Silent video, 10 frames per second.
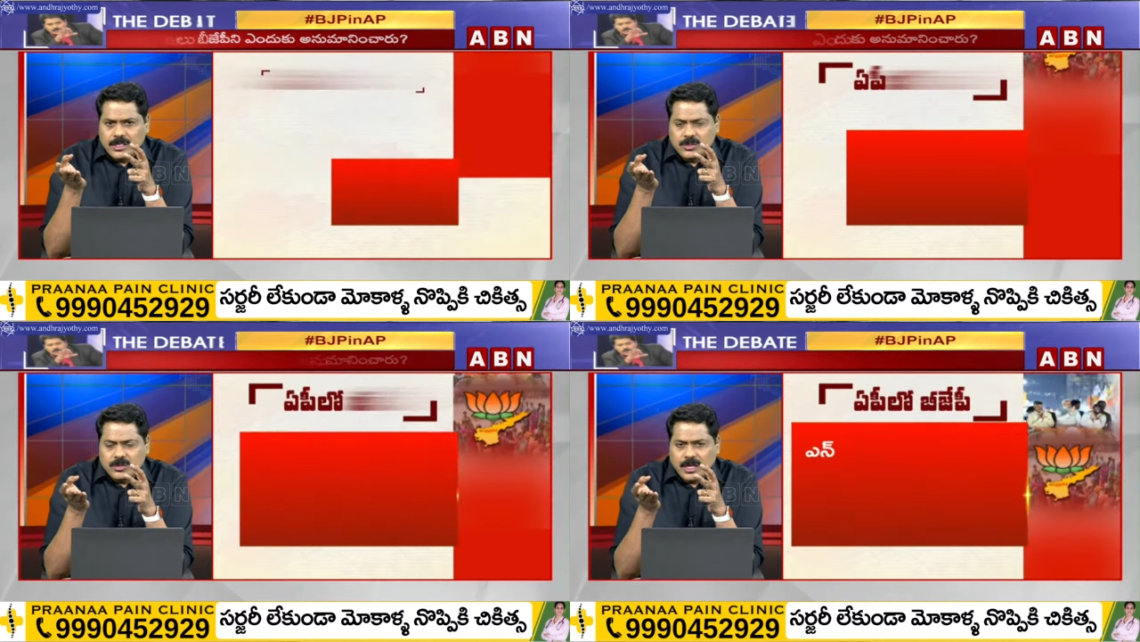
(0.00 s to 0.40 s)

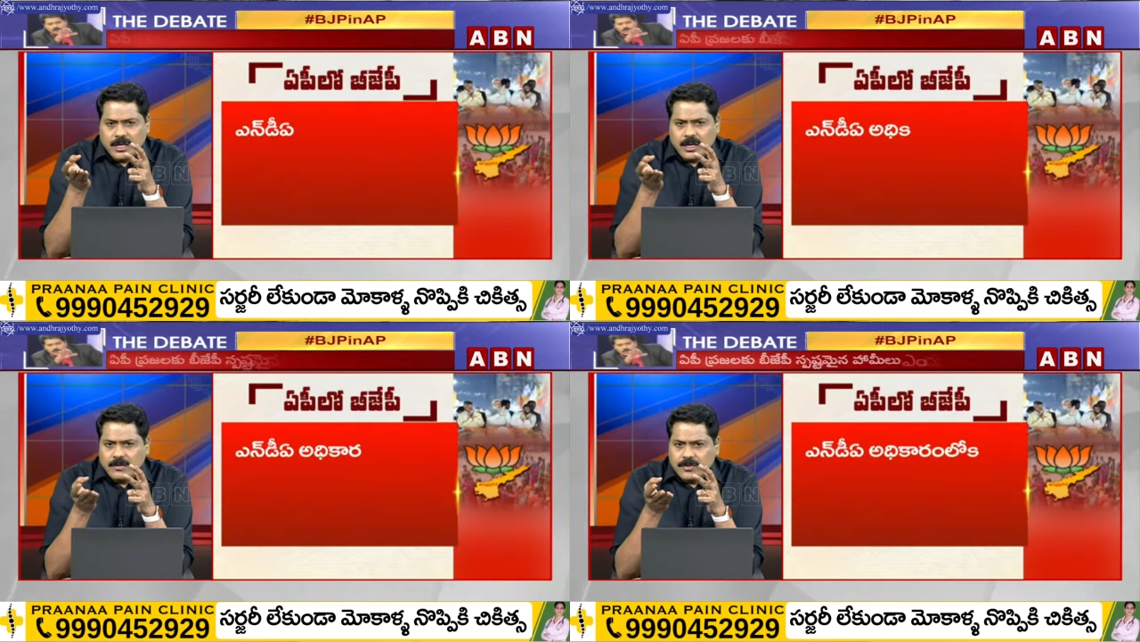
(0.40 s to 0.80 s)

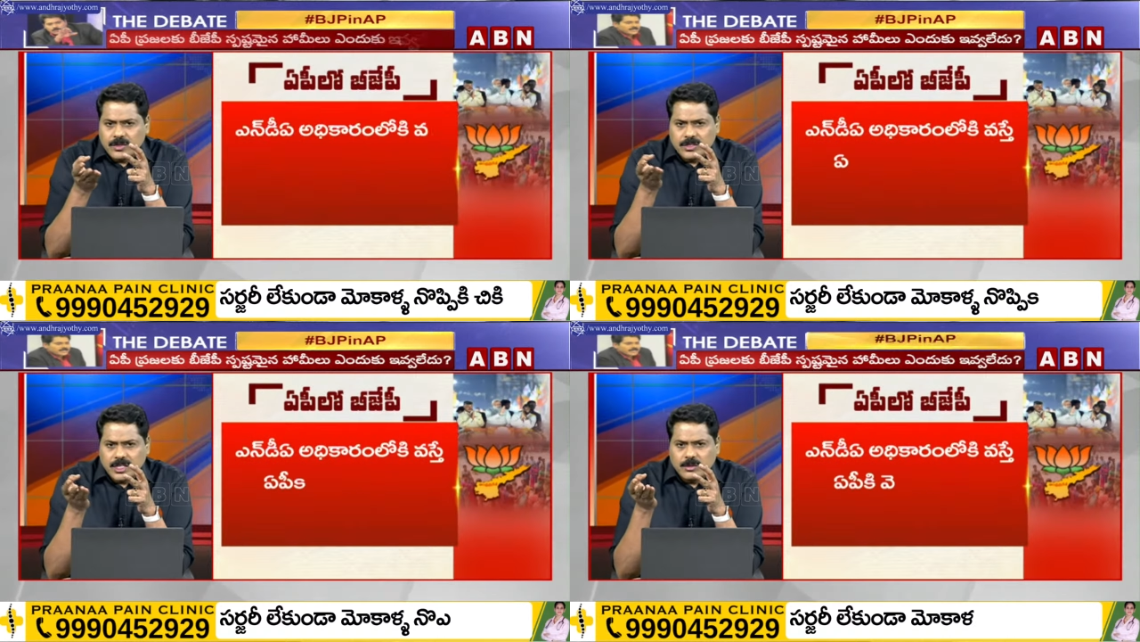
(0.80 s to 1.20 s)
చేస్తున్నారని
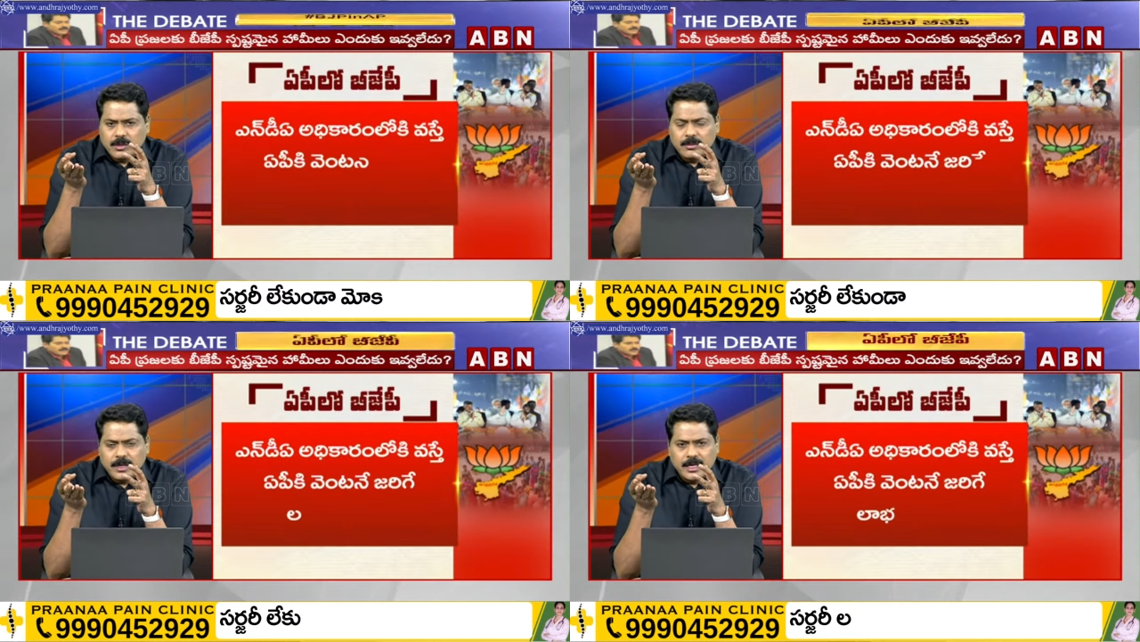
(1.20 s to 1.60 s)
అఫ్కోర్స్
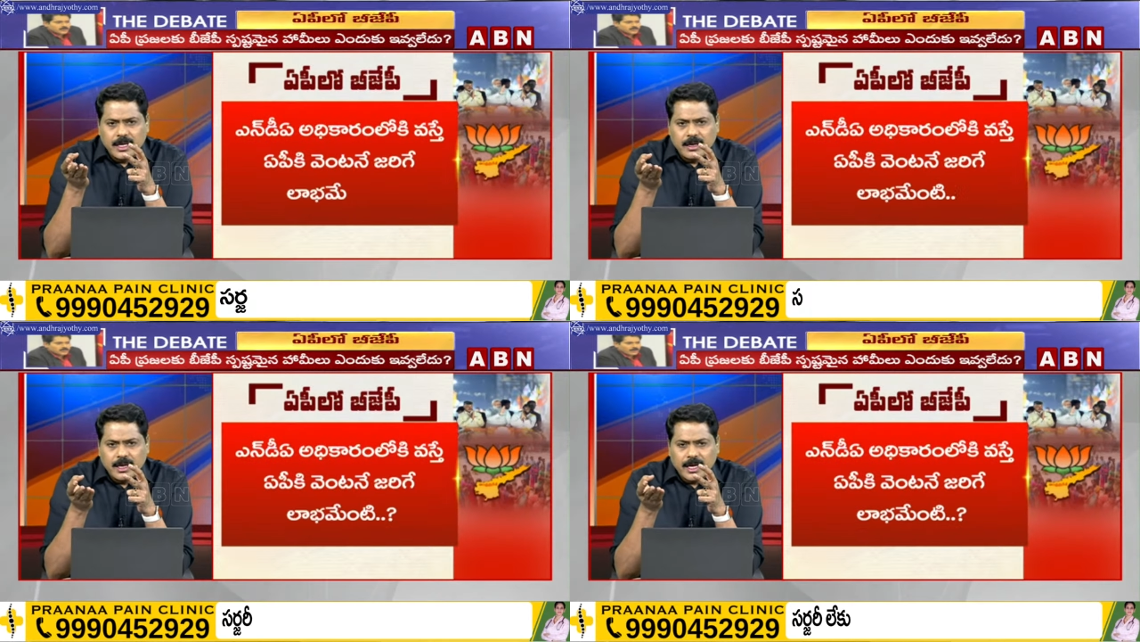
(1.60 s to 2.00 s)
చంద్రబాబు నాయుడు
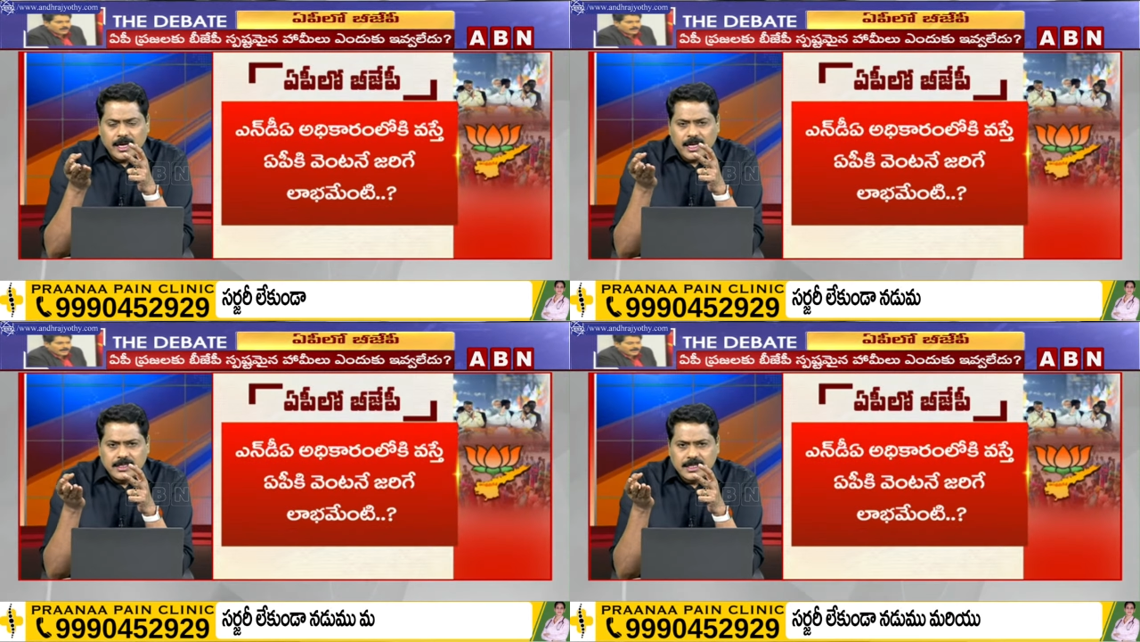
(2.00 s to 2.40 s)
గారు లేఖ
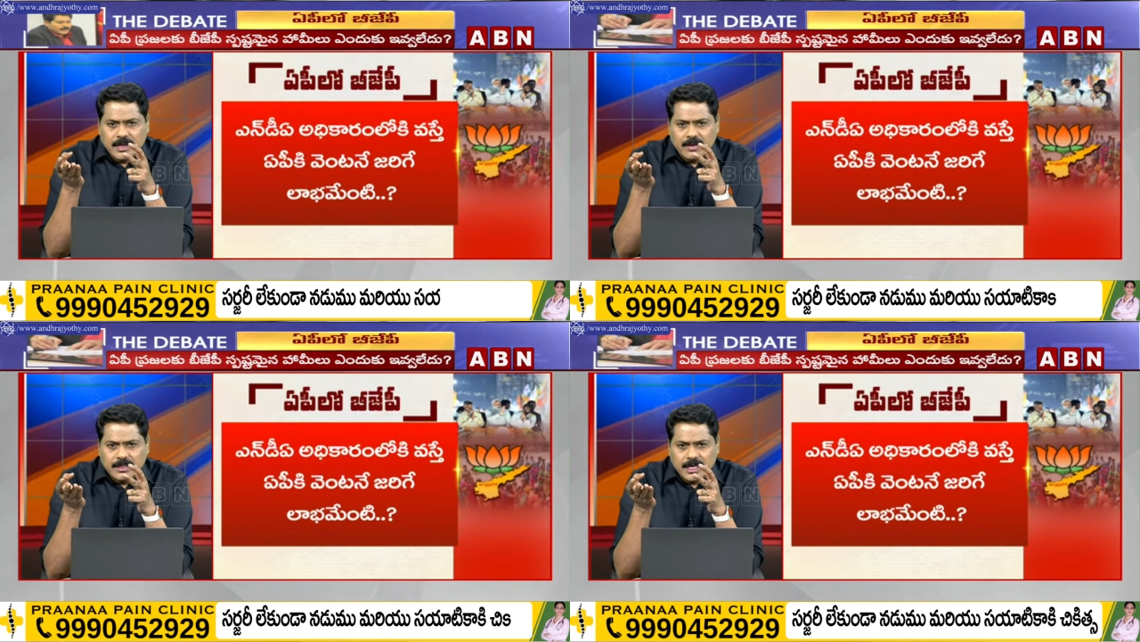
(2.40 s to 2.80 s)
రాసిన
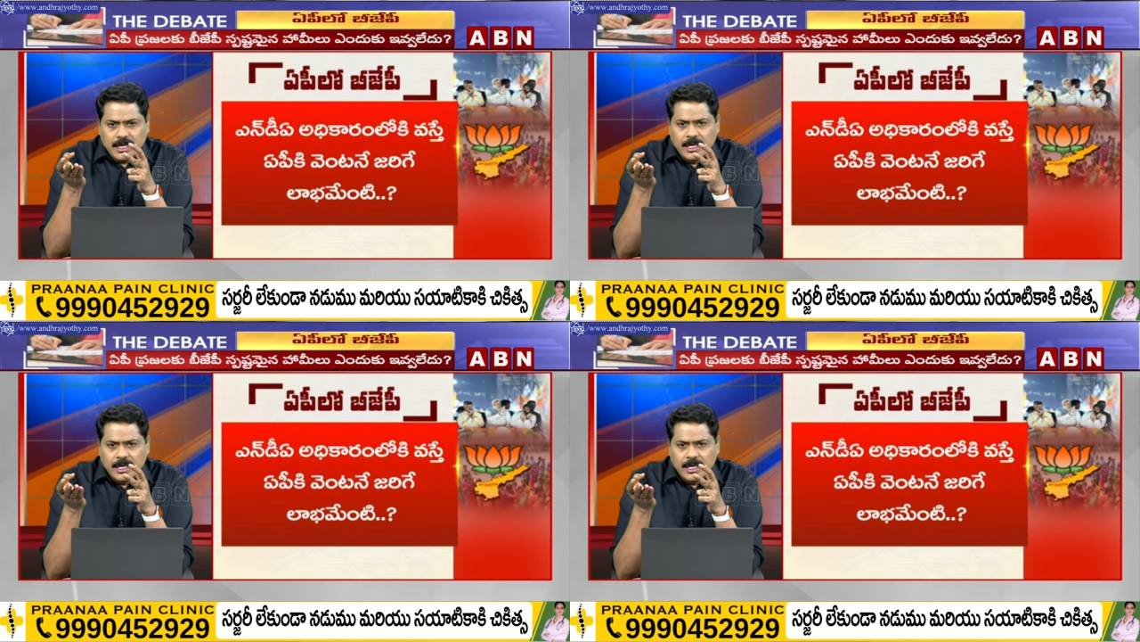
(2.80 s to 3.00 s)
తర్వాత